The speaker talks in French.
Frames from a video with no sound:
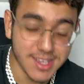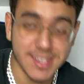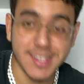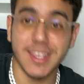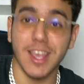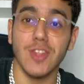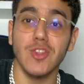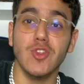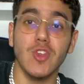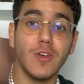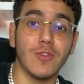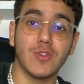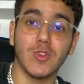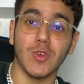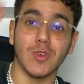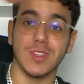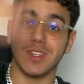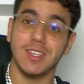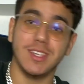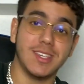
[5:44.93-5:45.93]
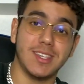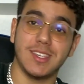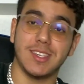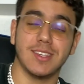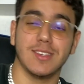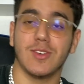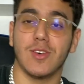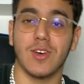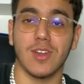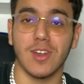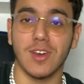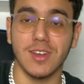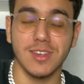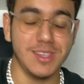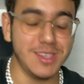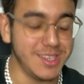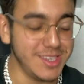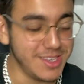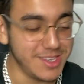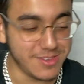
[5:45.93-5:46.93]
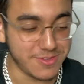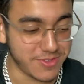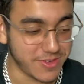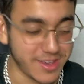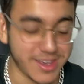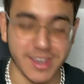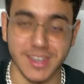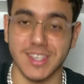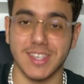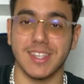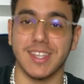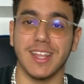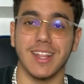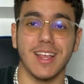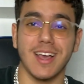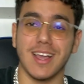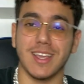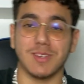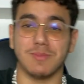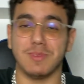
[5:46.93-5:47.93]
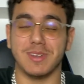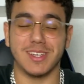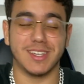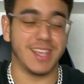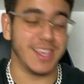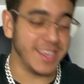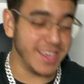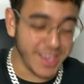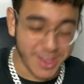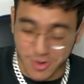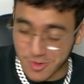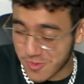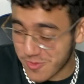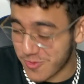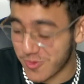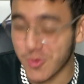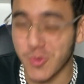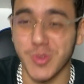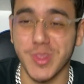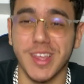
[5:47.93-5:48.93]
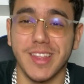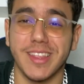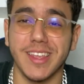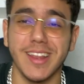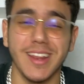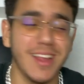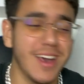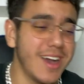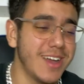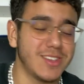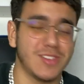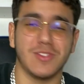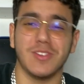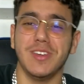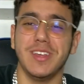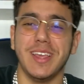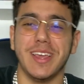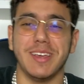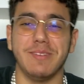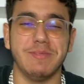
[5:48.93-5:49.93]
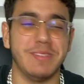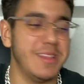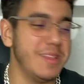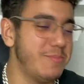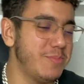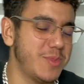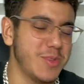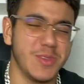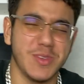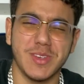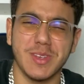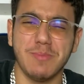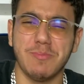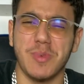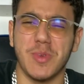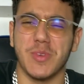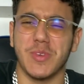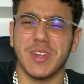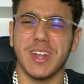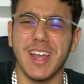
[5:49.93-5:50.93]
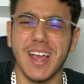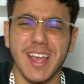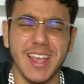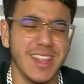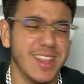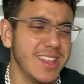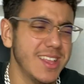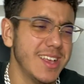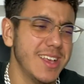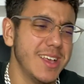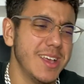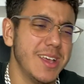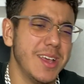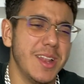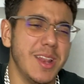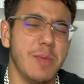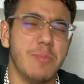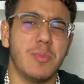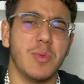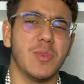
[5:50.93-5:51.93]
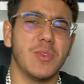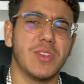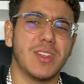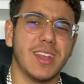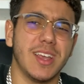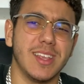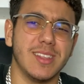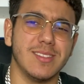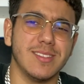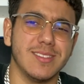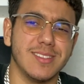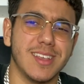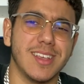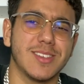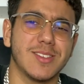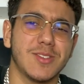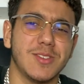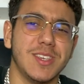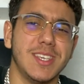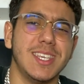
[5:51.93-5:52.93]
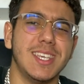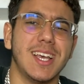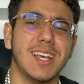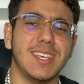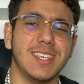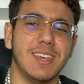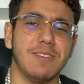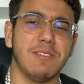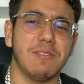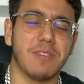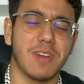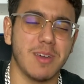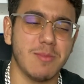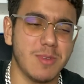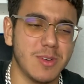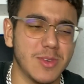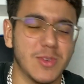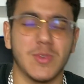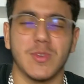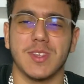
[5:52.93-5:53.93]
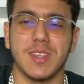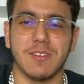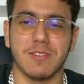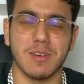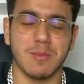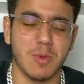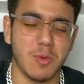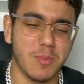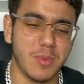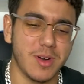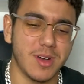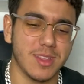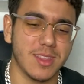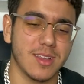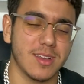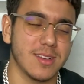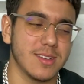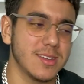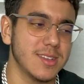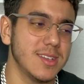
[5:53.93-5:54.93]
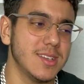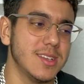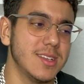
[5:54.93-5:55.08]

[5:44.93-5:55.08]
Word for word: C'est un 9 sur 10. Voilà, il frère, rester là, je mangeais, le flow, il était là, tu vois, il y avait des punchlines. Les punchlines, est-ce qu'il y, y, avait vraiment Je sais vraiment pas, attends.